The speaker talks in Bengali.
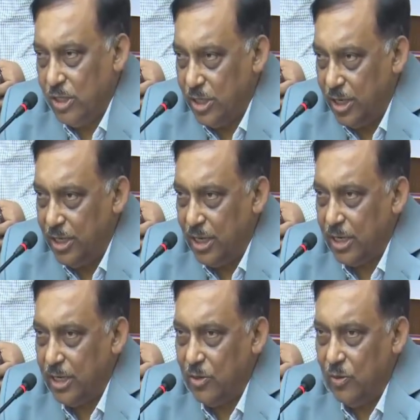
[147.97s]
সেই
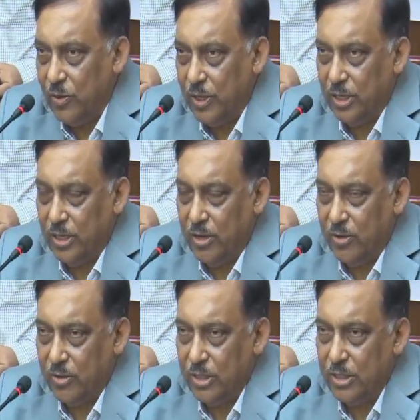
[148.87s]
টার্গেটগুলো এখানে
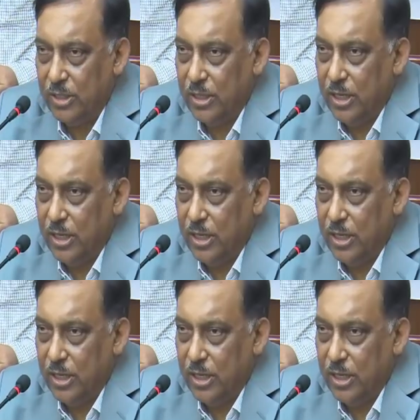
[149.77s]
দেওয়া রয়েছে